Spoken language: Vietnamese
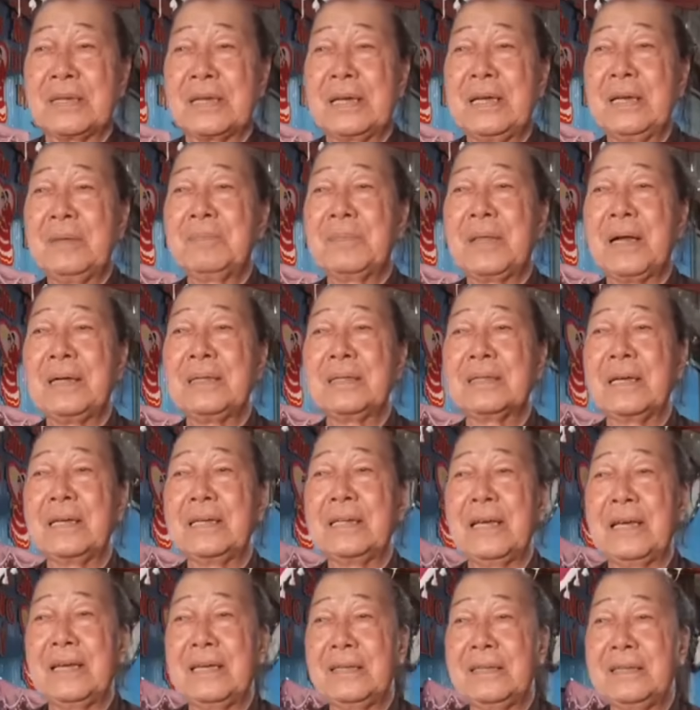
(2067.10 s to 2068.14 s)
kim thân thị
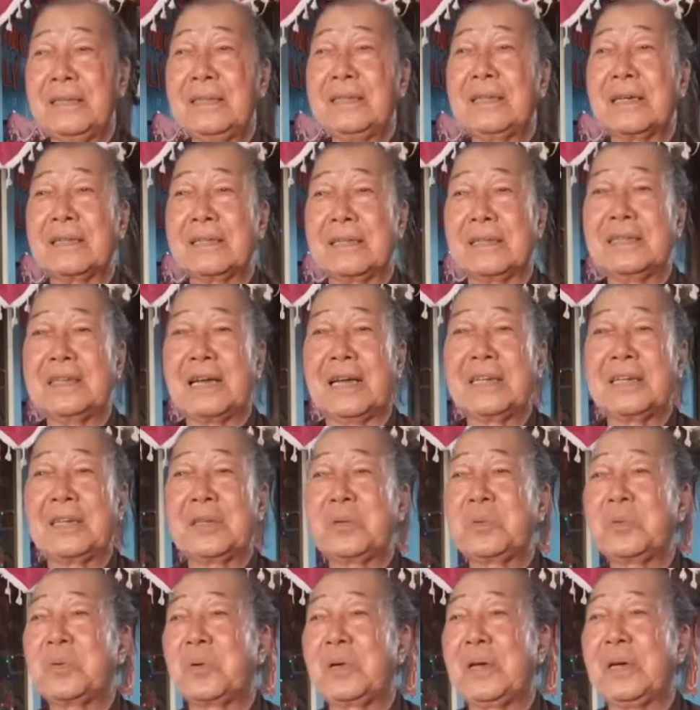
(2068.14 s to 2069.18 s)
hiện giúp trừ tứ sanh thì
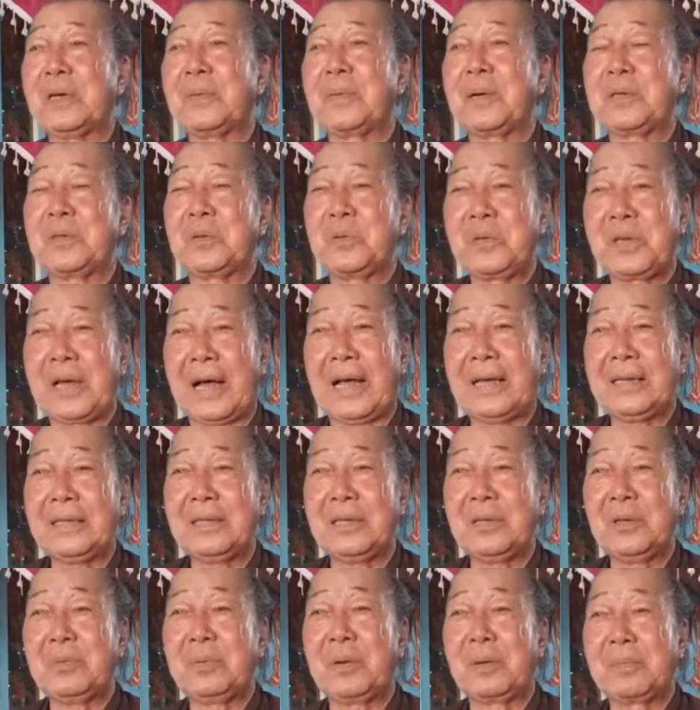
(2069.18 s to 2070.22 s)
chúng tôi lấy các phần chú giải
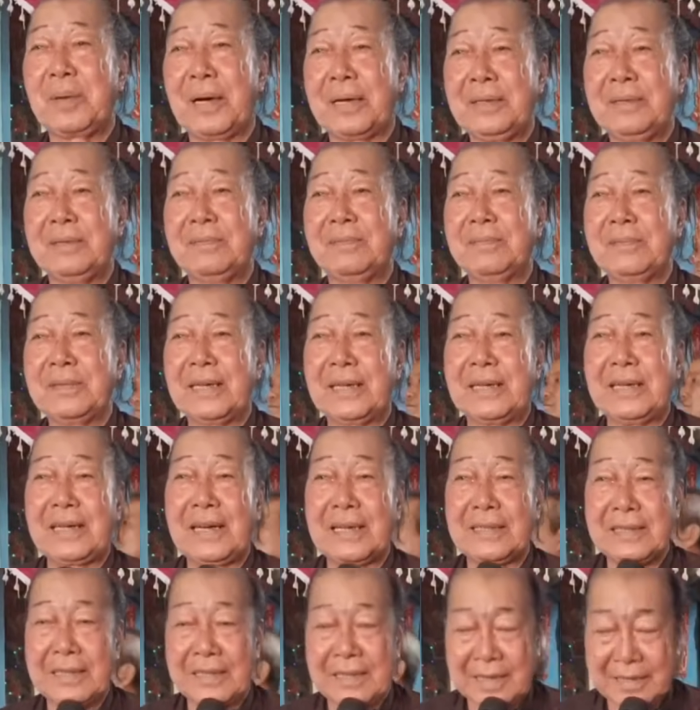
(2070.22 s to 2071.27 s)
thiếu phần bình và đến
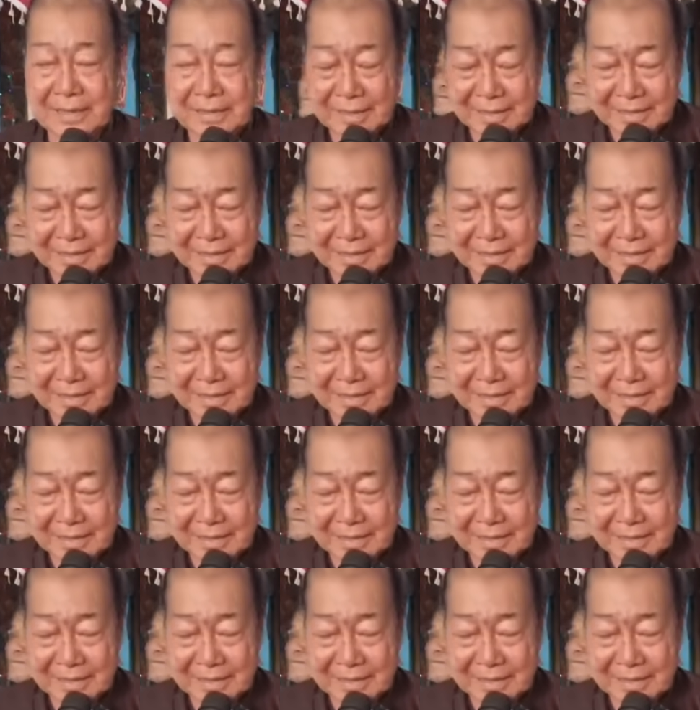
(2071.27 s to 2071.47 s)
đây xin hết